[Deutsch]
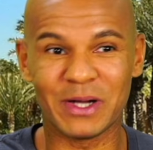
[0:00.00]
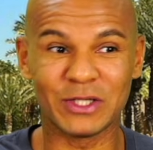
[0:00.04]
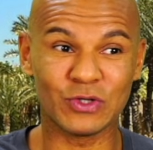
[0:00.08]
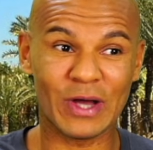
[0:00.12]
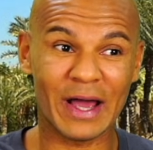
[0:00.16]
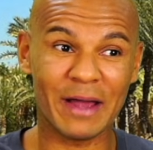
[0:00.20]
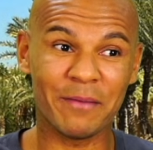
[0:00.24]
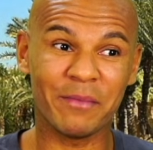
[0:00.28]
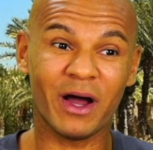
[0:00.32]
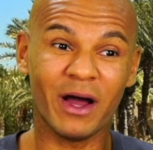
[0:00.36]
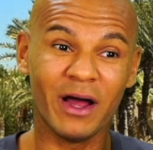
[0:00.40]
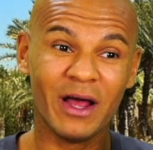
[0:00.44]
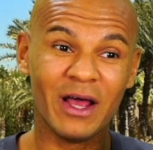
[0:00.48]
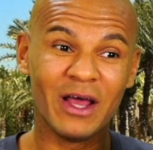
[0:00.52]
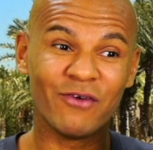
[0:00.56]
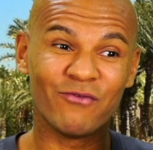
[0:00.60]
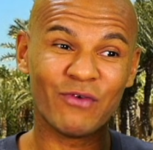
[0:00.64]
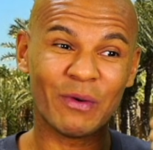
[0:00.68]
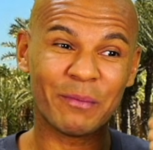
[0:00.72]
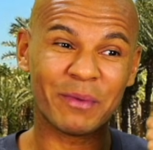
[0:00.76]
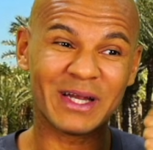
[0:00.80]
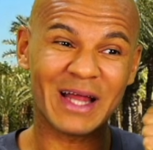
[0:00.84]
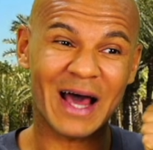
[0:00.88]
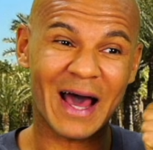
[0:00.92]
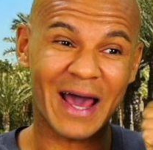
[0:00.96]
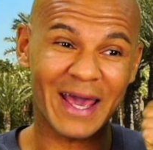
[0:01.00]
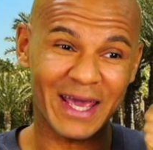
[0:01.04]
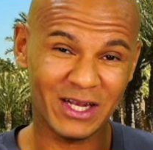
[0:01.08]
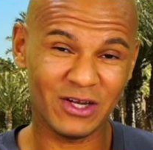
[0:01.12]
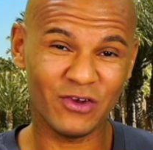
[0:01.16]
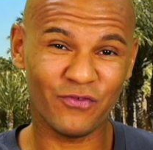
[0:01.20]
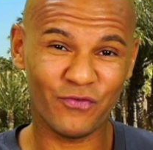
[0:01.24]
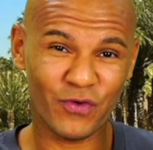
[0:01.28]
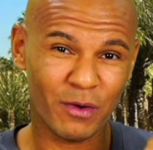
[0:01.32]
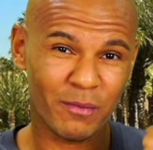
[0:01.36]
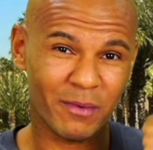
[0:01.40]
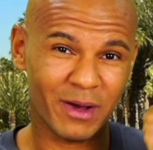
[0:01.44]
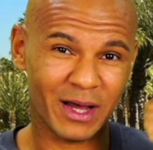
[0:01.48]
Also einmal, wenn man eine
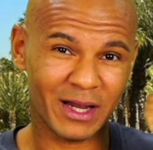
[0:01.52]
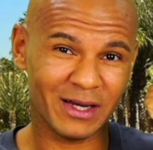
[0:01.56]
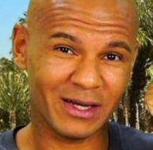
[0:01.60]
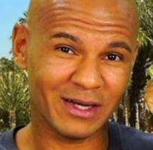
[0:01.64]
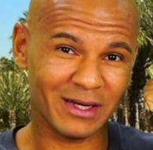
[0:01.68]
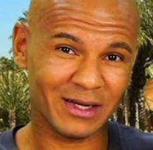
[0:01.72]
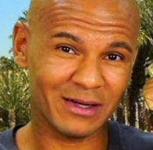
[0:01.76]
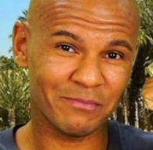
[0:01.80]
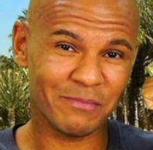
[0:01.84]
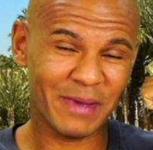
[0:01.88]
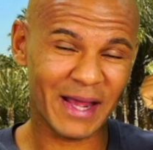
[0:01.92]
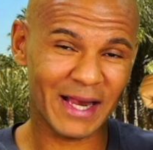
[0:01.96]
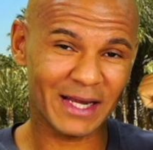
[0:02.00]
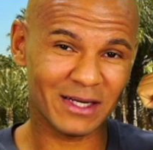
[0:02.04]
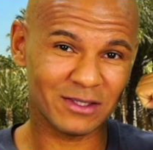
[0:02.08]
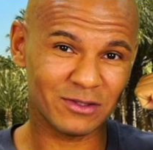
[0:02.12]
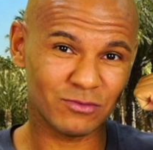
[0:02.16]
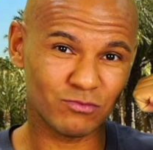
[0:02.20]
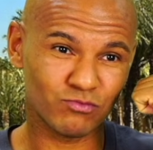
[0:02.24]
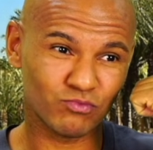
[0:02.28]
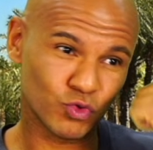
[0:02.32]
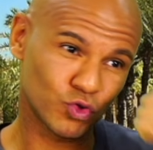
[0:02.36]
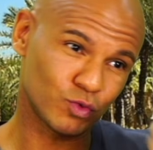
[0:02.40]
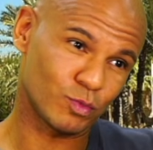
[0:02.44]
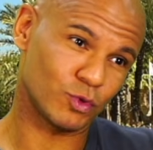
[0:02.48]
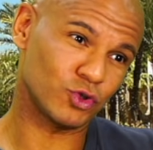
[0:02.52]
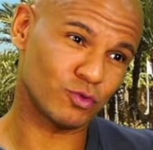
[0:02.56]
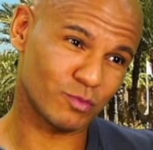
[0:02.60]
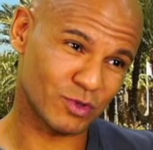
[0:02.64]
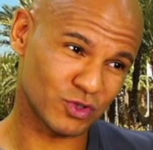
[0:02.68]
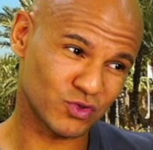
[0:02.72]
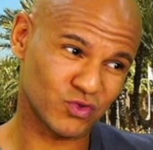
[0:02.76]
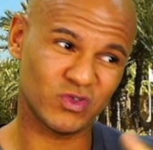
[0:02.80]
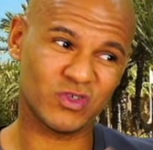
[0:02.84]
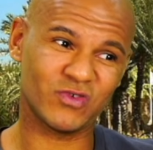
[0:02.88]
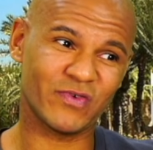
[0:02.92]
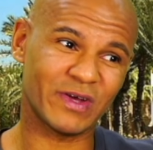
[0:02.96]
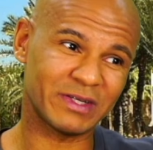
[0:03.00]
eigene Firma anmeldet, muss man schon
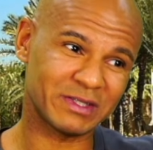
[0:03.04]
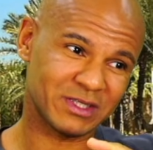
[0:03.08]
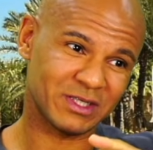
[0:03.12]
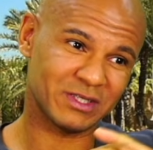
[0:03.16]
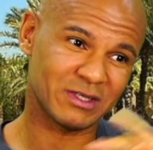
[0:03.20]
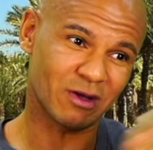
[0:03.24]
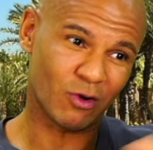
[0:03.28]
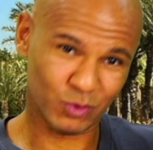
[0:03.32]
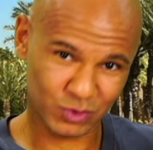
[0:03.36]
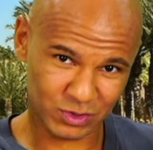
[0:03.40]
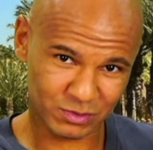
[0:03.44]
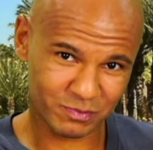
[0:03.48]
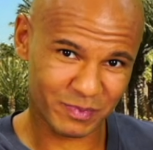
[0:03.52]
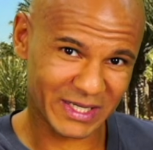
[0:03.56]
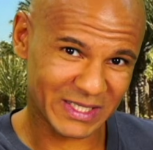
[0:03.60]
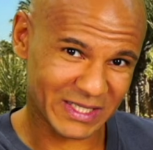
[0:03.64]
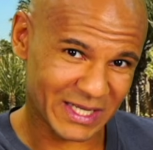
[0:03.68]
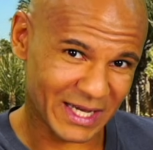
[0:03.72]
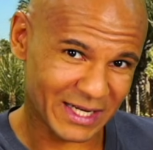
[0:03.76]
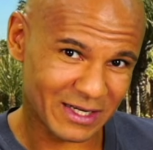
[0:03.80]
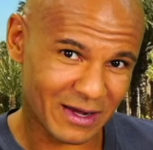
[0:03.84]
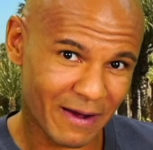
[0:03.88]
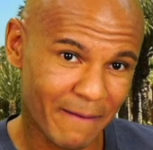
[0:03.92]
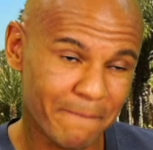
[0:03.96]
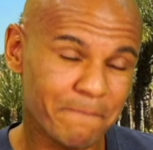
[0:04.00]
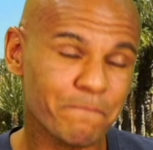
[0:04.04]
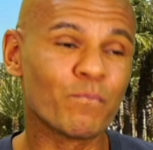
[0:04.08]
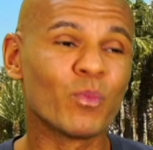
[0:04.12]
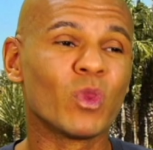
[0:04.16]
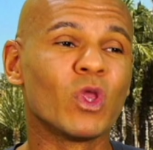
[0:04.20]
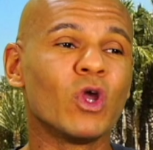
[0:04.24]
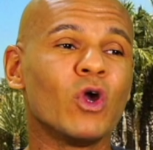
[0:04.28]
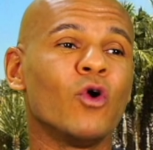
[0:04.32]
mal so 20.000 beiseite haben